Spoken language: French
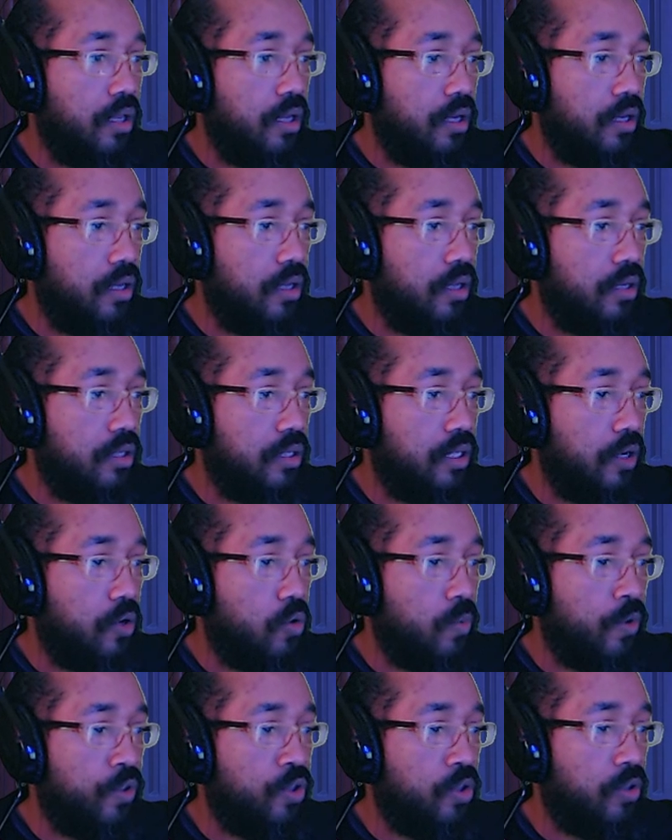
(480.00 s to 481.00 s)
Euh, euh, c'est
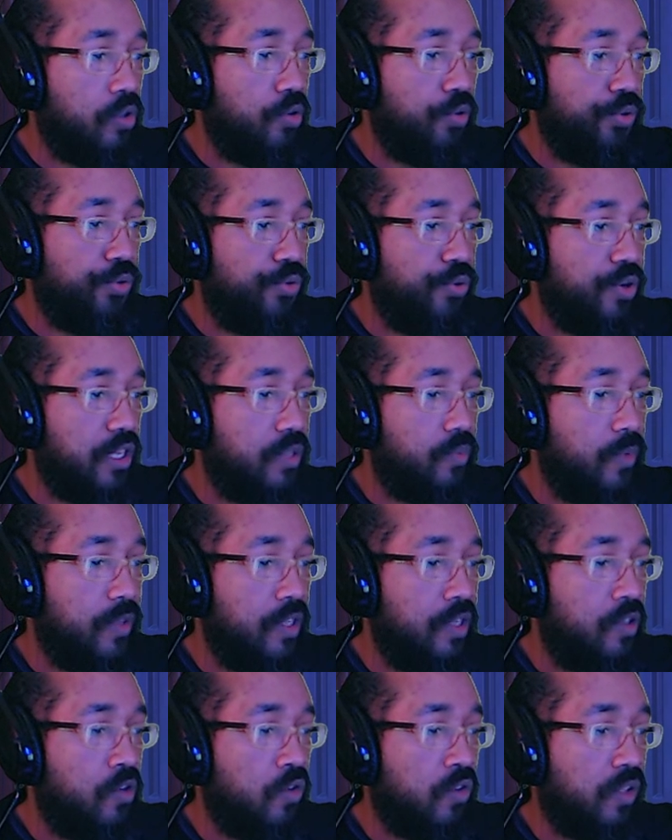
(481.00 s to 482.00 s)
le commandant de,
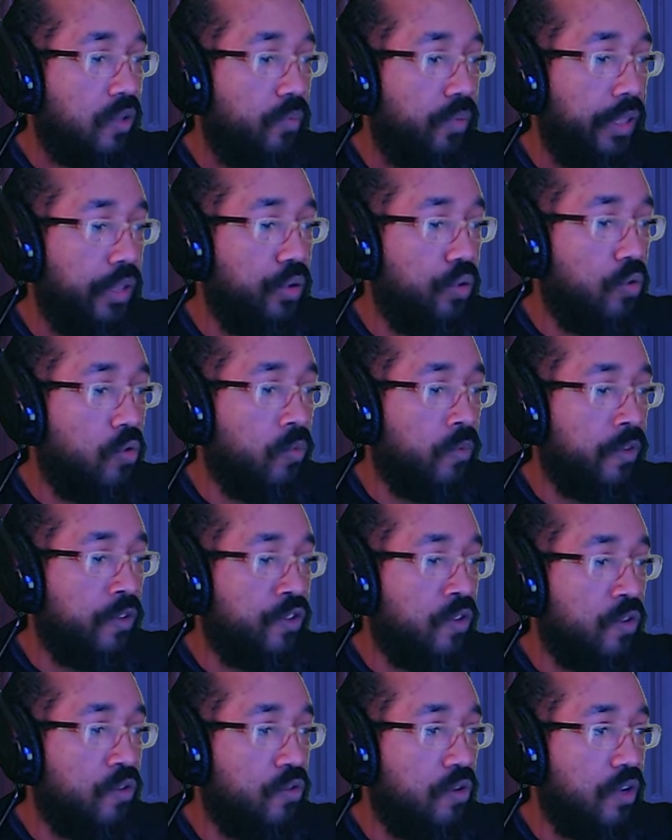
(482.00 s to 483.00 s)
l'expédition, c'est pas le
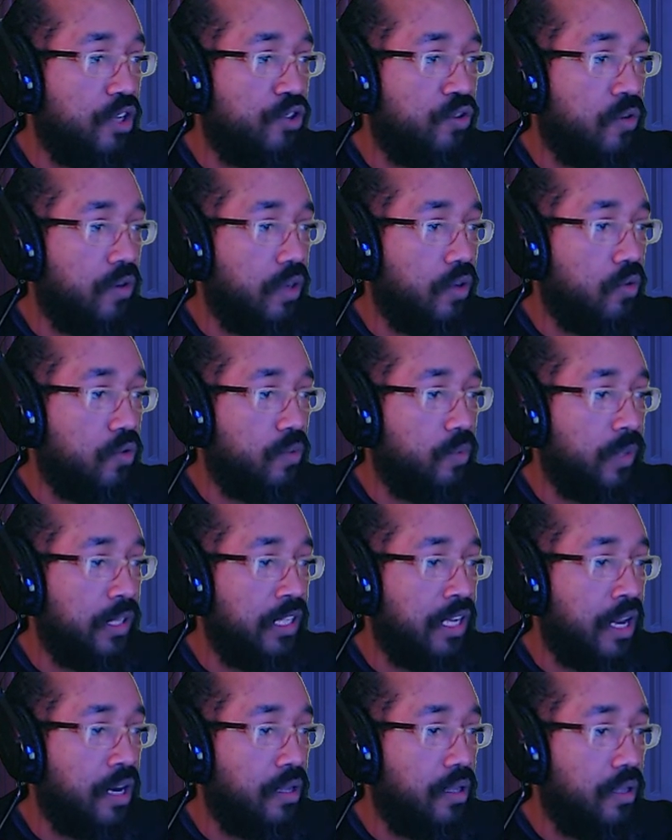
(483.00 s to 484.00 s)
commandant de l'agent
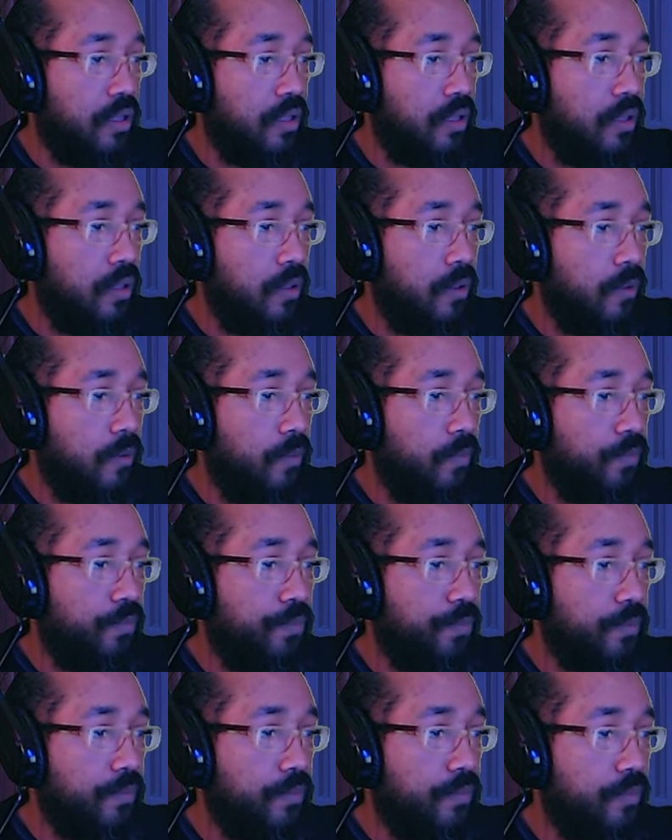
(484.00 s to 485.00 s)
aérospatial.
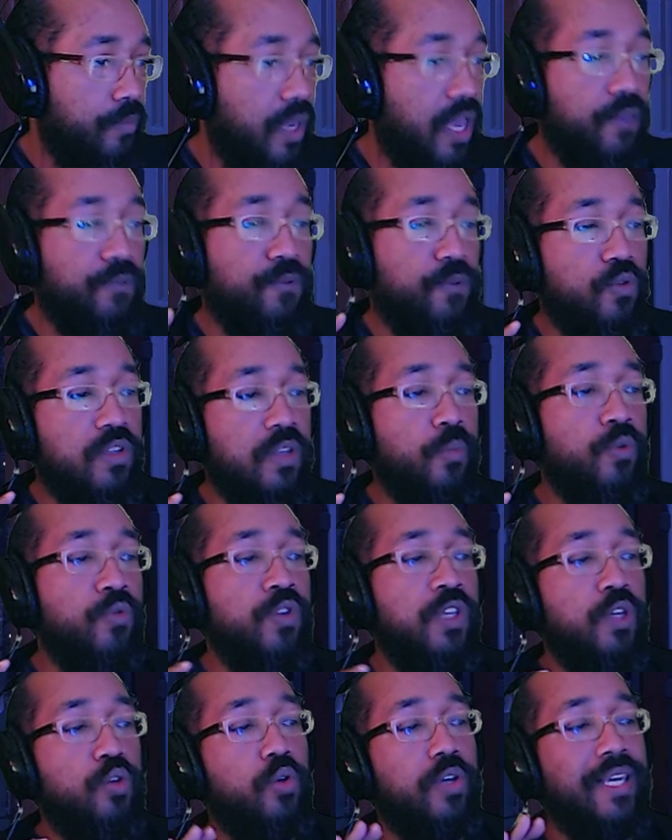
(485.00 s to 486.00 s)
Bref, tout ça
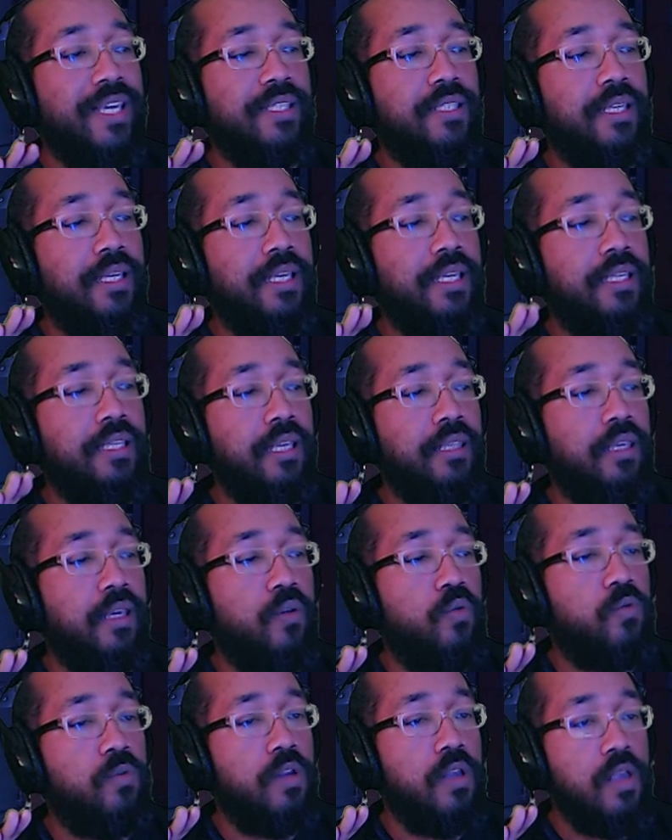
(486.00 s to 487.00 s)
pour vous dire que le cast est, très
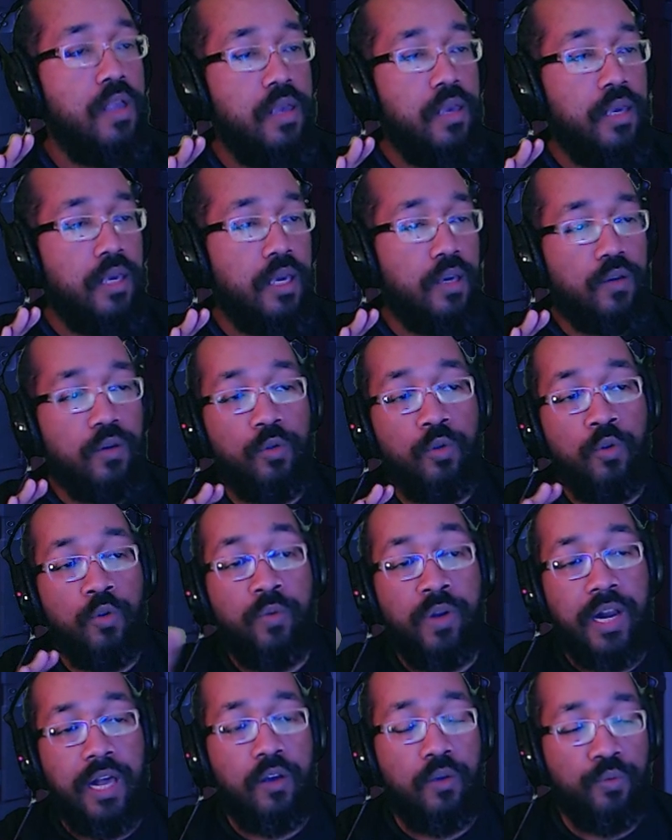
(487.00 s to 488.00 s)
très cool. Et que
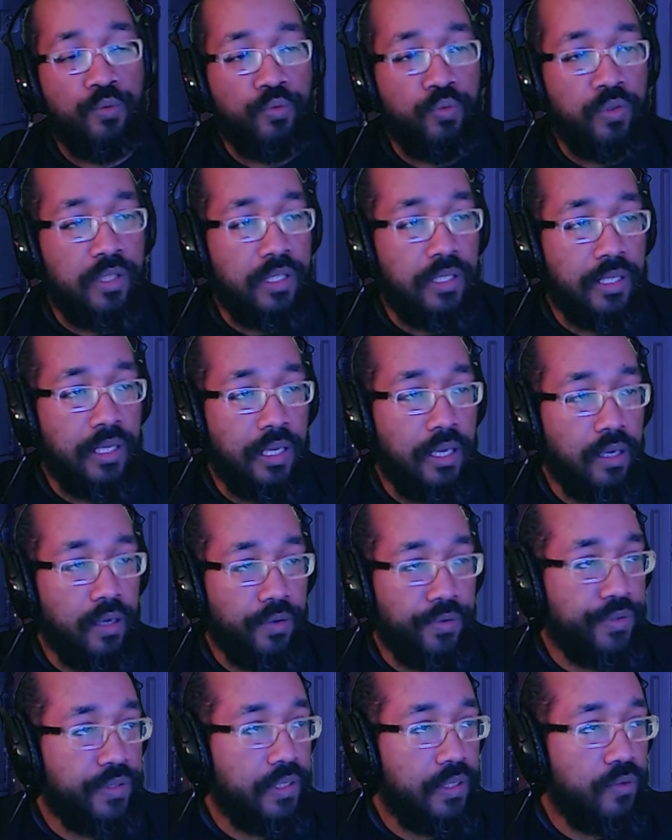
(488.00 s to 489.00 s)
donc voilà, comme je vous
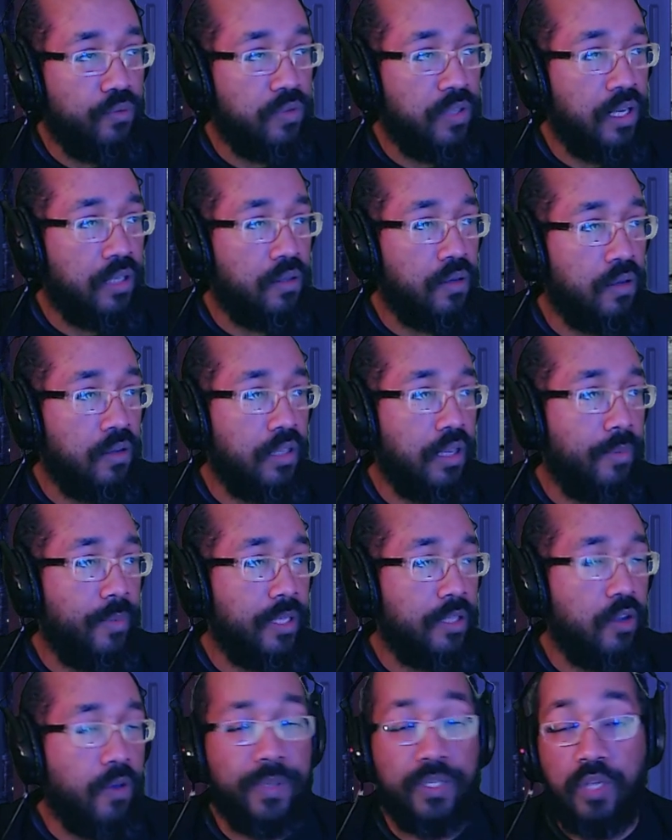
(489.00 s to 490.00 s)
disais, euh, si vous êtes un
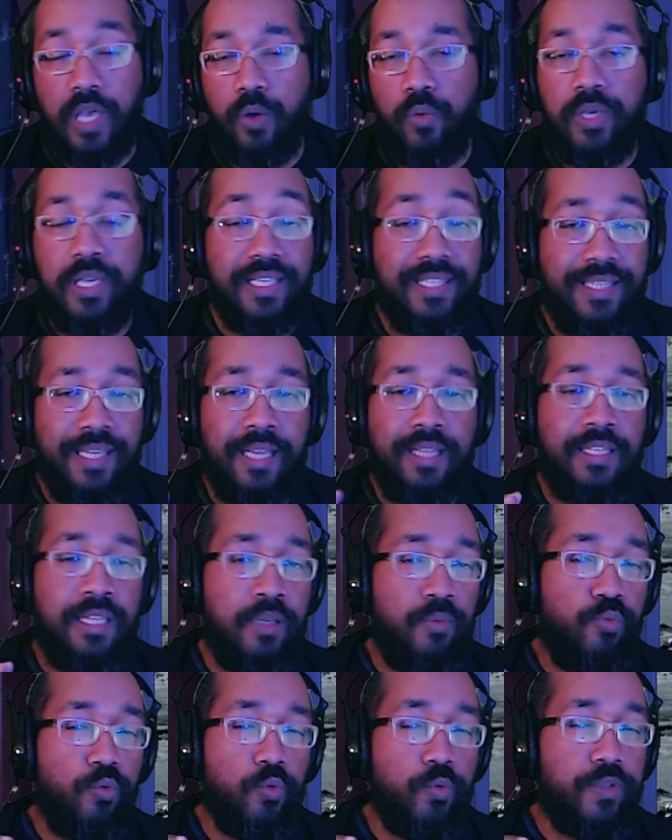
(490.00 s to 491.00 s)
amateur, parce que ah oui, dès le
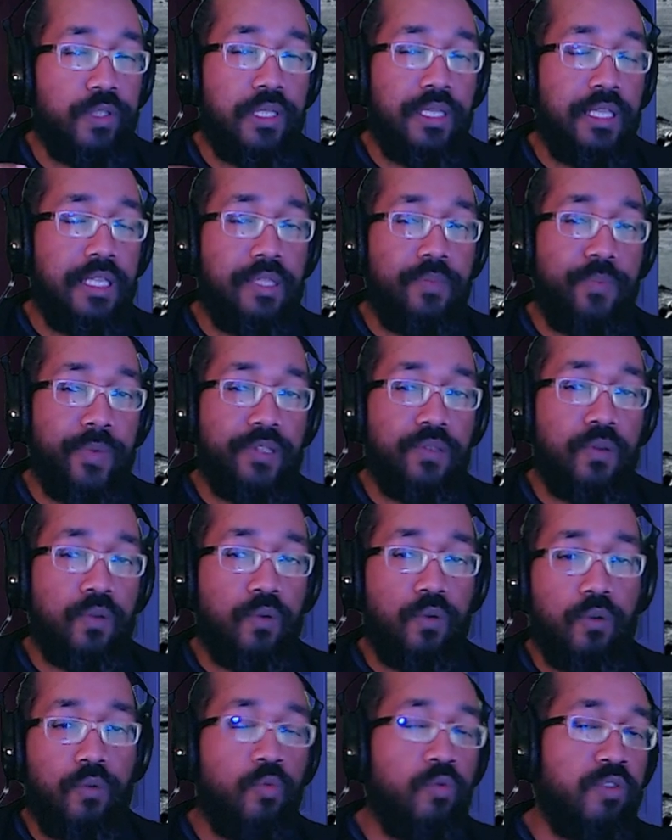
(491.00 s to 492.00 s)
début aussi il se passe
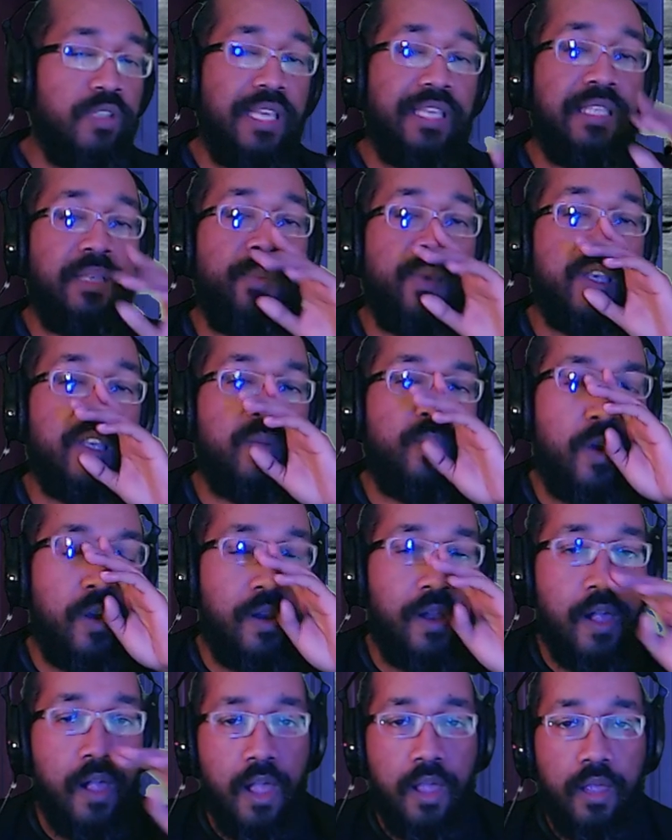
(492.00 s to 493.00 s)
un truc, bon ça c'est pas un
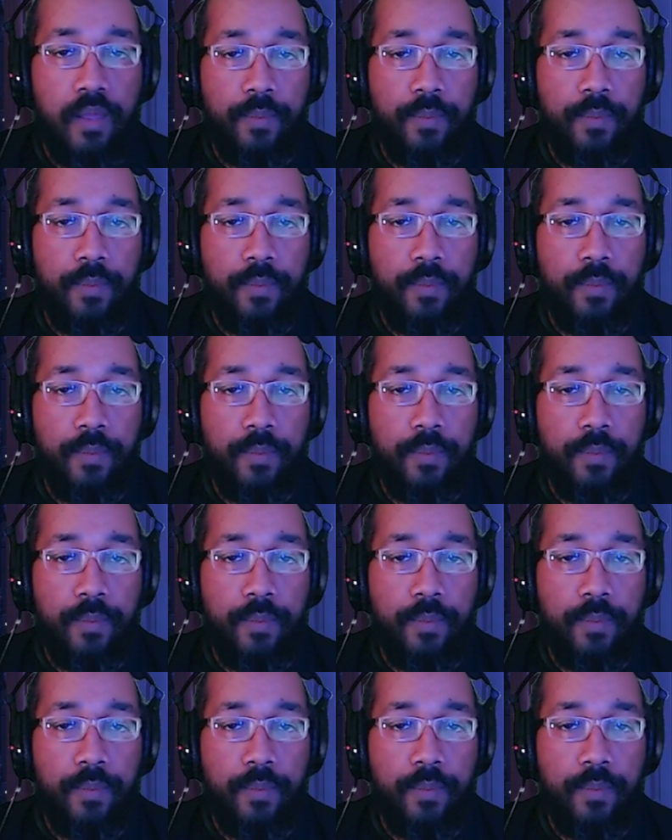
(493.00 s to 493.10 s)
spoil,